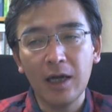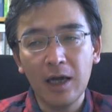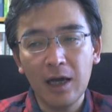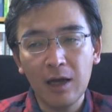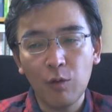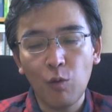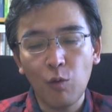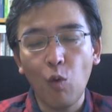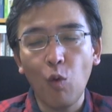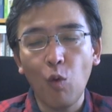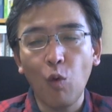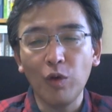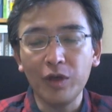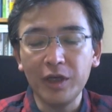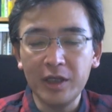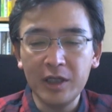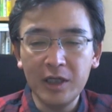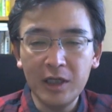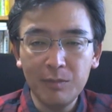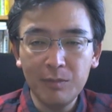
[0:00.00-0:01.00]
がこう
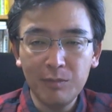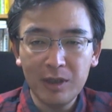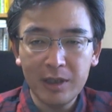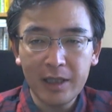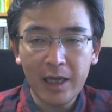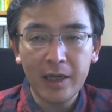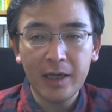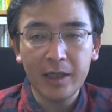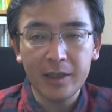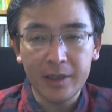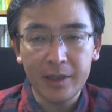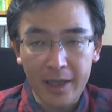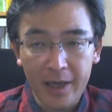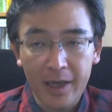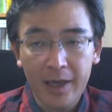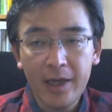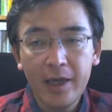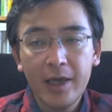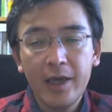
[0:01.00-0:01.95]
入り乱れて、